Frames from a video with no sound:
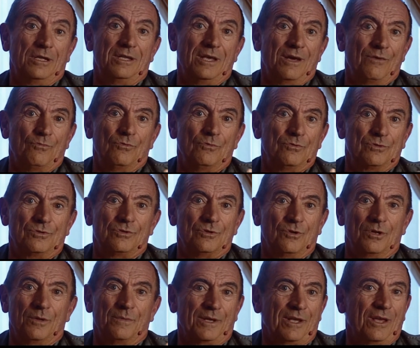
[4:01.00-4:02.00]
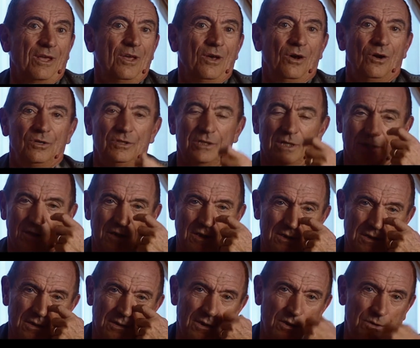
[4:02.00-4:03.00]
di evoluzione, perché ogni
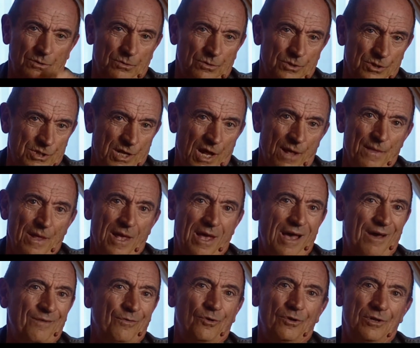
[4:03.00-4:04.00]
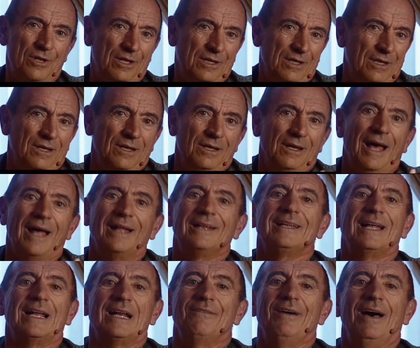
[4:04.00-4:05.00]
artista dentro di sé ha voglia di
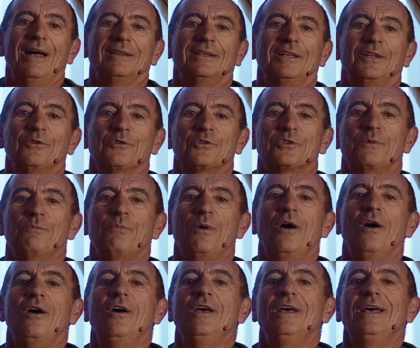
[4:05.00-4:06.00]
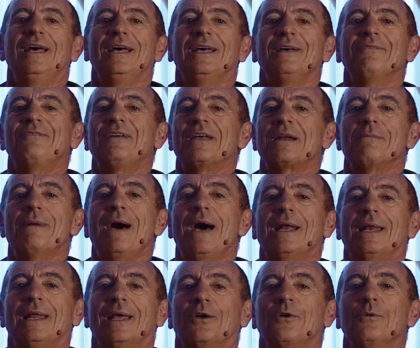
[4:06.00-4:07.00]
andare avanti, non si può
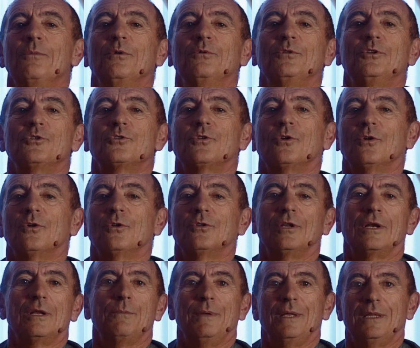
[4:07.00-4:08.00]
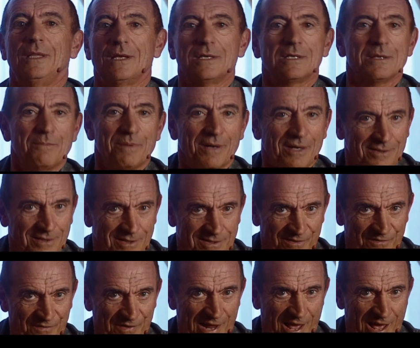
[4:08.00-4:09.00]
fermare come un disco rotto a ripetere sempre la
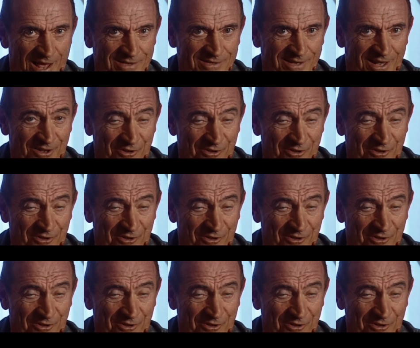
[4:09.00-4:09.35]
stessa frase.